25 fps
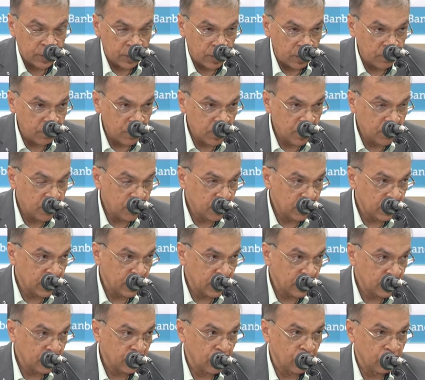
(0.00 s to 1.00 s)
সর্বনিম্ন
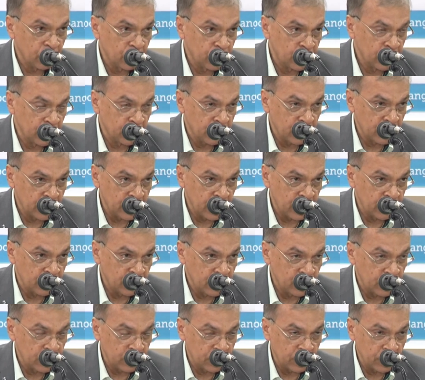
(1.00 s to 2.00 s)
থেকে সর্বোচ্চ পর্যায়ে
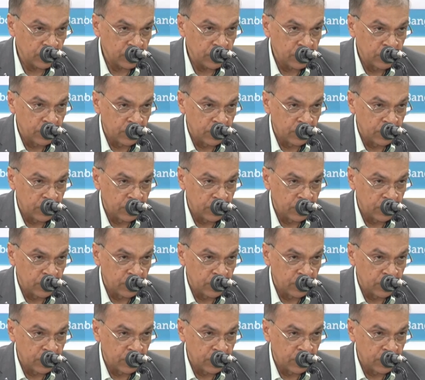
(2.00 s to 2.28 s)
পর্যন্ত